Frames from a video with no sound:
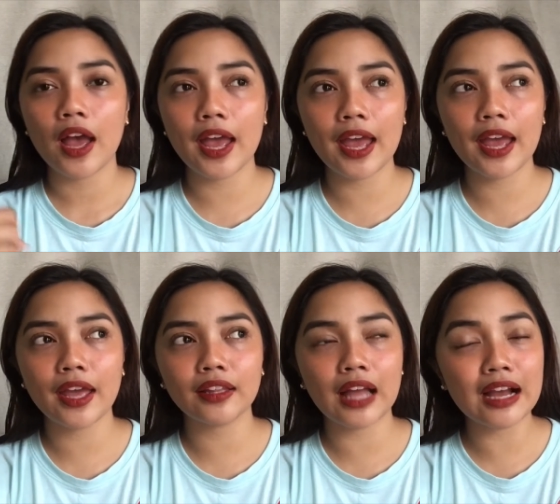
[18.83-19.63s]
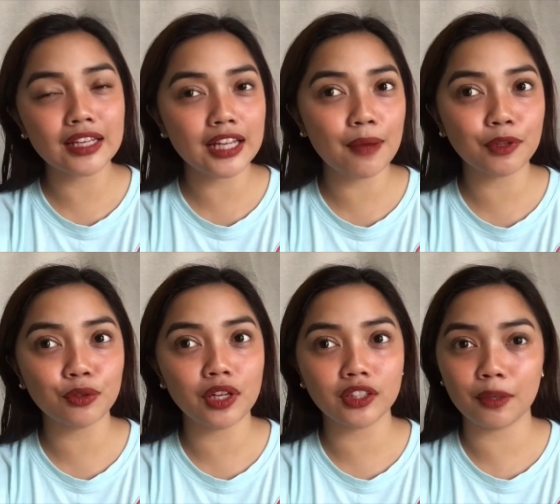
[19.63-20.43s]
And, ang
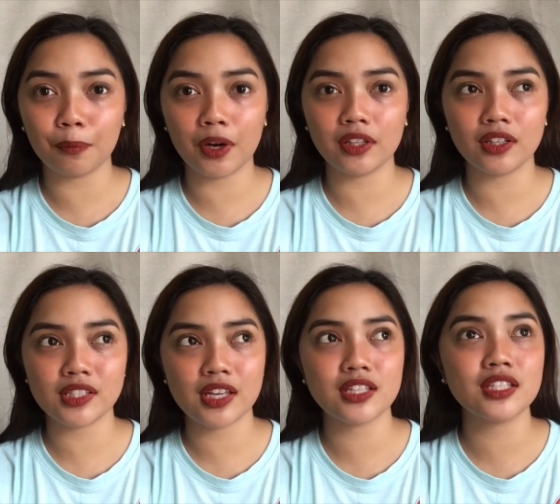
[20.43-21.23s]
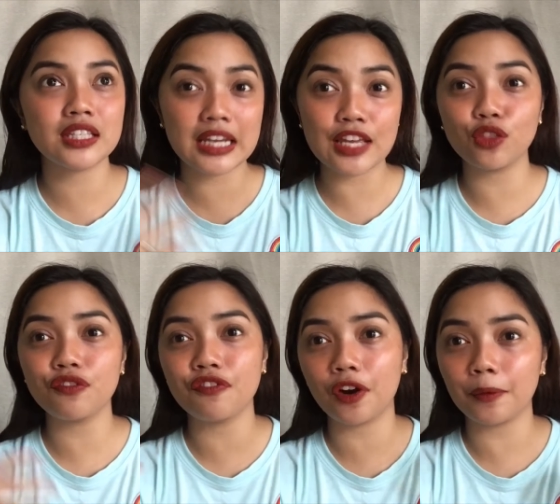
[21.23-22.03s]
ginamit ko lang na products is 3 to
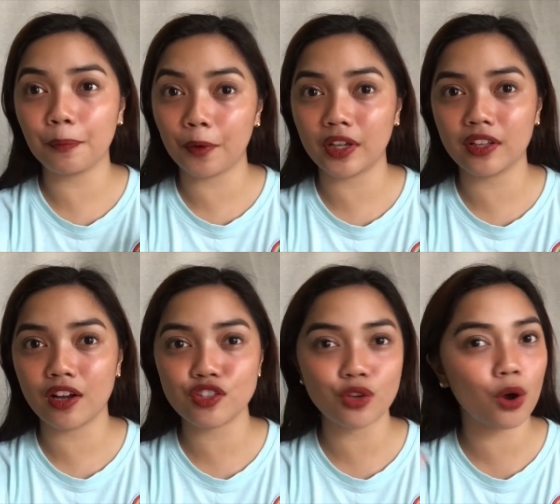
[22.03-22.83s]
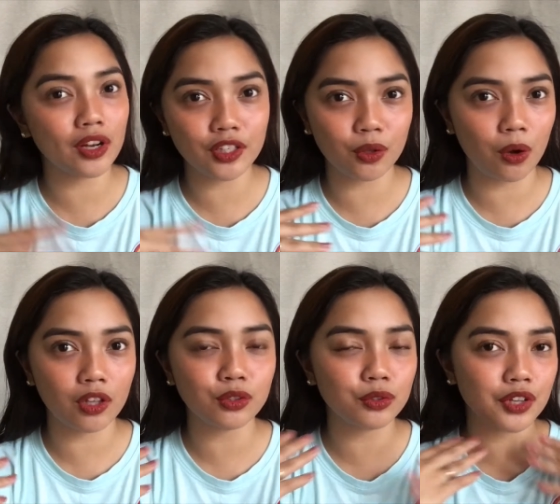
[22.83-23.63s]
4 products all in
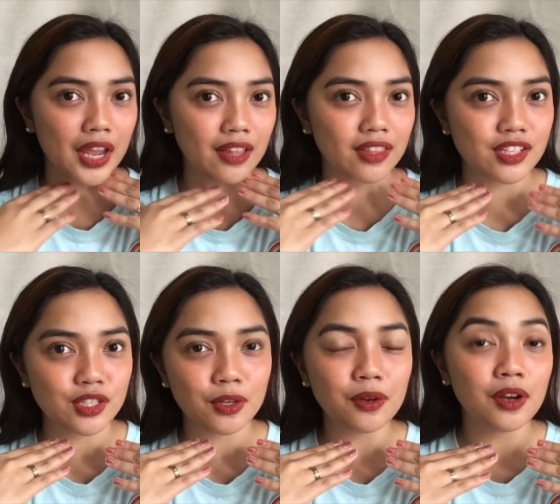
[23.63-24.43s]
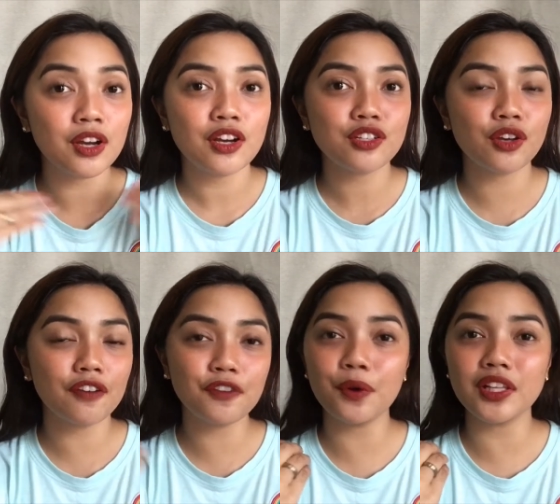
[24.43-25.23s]
all to create this look. So,
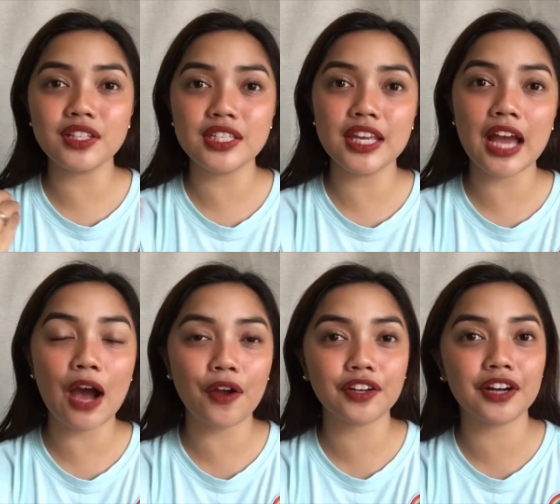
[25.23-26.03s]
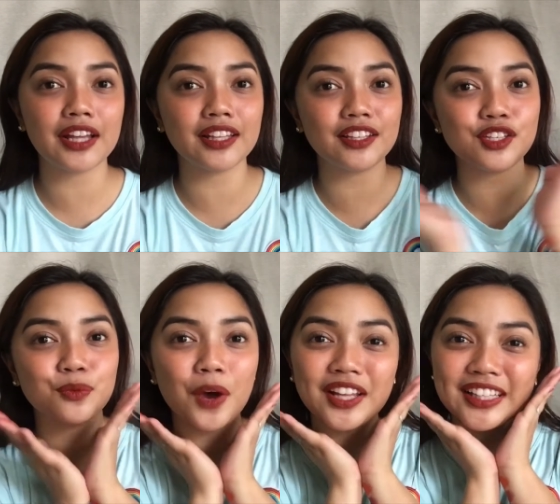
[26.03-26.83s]
if you want to see how I created
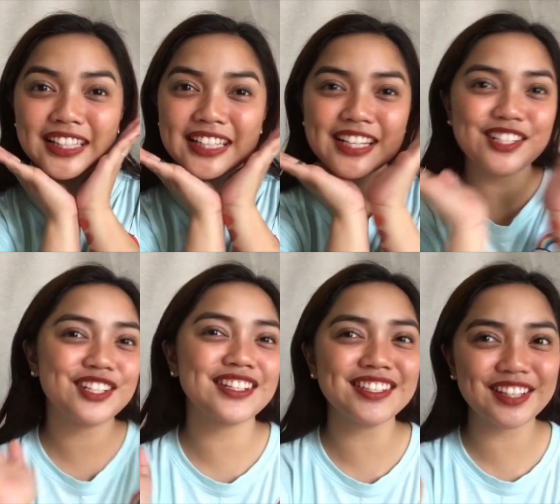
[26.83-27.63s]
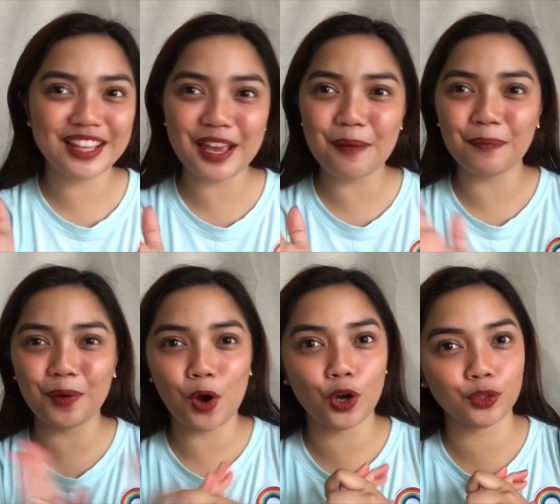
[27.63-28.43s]
this one, just keep
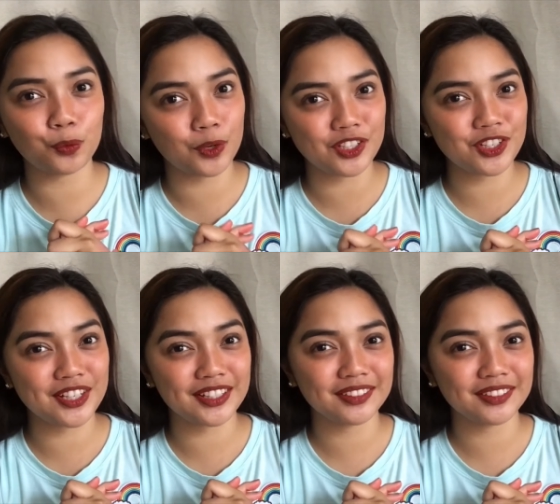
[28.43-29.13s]
on watching.